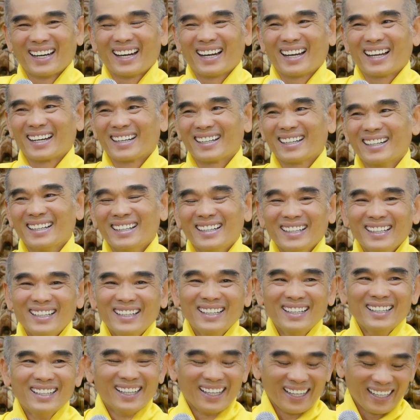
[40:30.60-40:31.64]
là
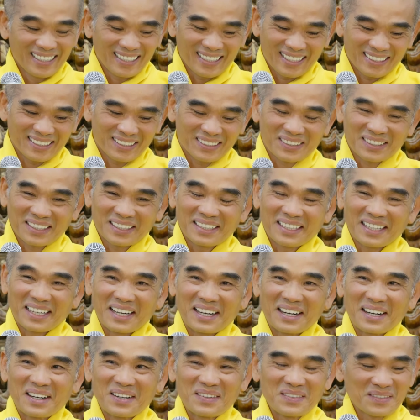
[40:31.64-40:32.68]
anh ăn tôi thấy
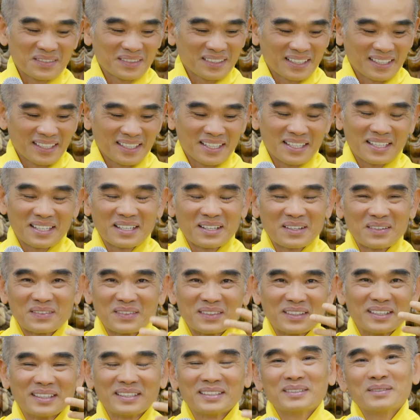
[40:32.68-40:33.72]
lẹ lắm, cái gì đâu
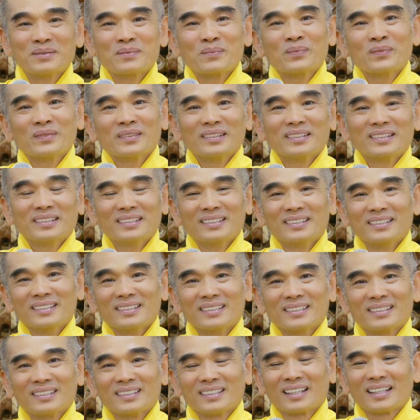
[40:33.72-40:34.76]
mà
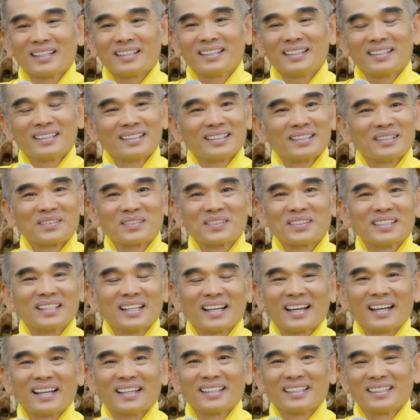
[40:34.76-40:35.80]
tôi thấy dường như không có
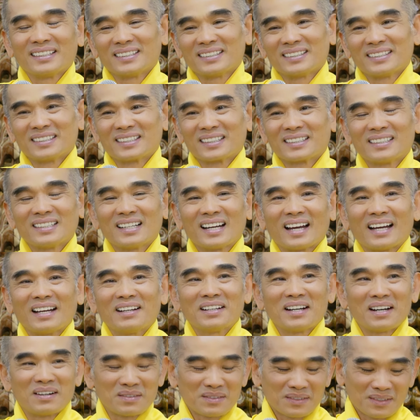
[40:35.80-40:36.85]
nhai, cứ hả
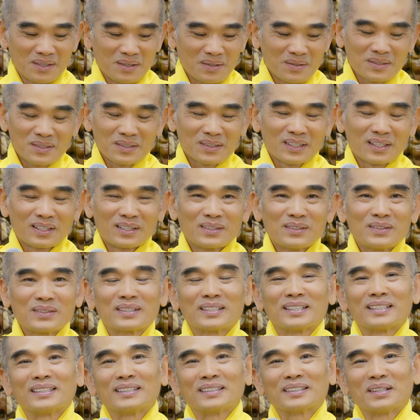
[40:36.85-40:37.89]
họng đổ vô là
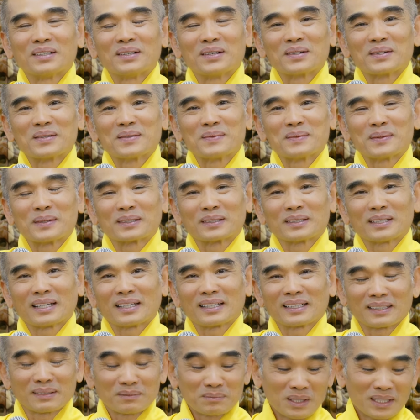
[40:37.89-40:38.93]
nuốt à, ngộ lắm. Mà
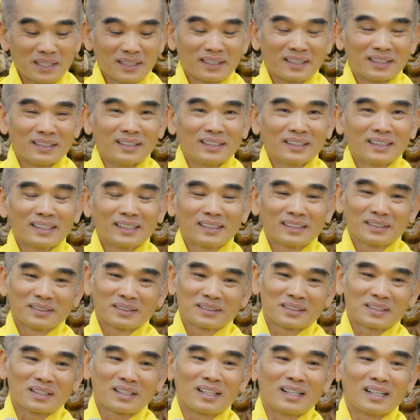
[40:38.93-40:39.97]
ta bình thường á,
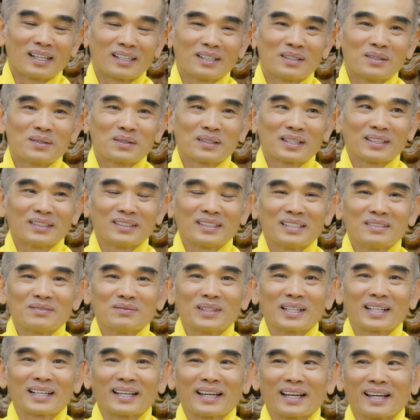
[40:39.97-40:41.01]
tôi cho ảnh nuốt kiểu đó
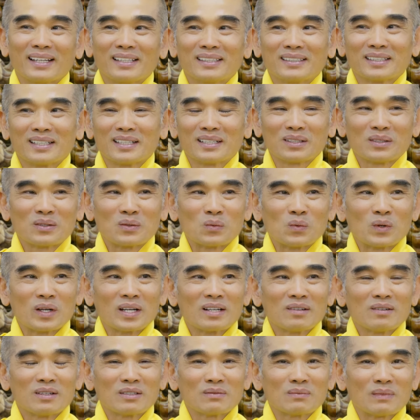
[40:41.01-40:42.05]
anh mắc ngạn anh chết luôn,
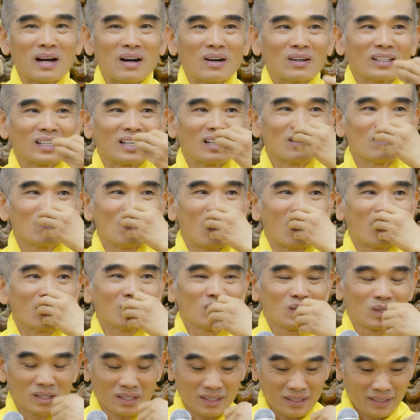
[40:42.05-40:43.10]
nguyên cái bánh bao thấy anh
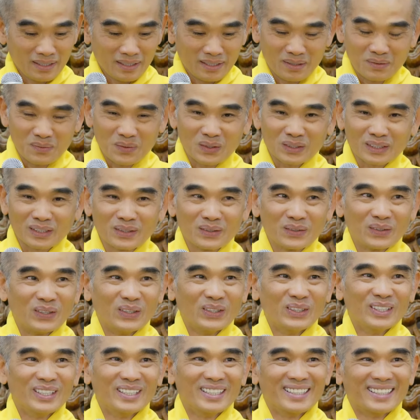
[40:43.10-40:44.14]
bỏ vô cái nó đi nó mất tiêu.
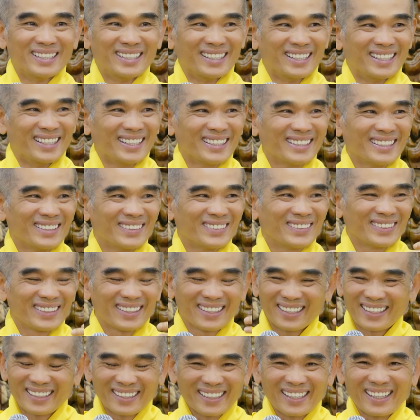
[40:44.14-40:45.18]
Không
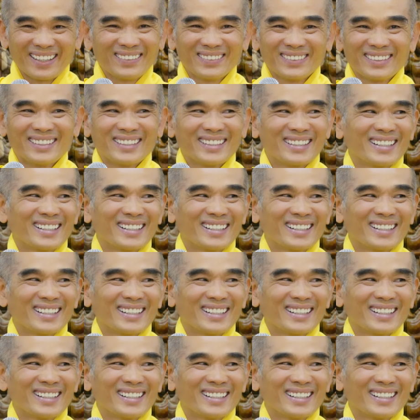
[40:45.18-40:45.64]
có cần nhai cái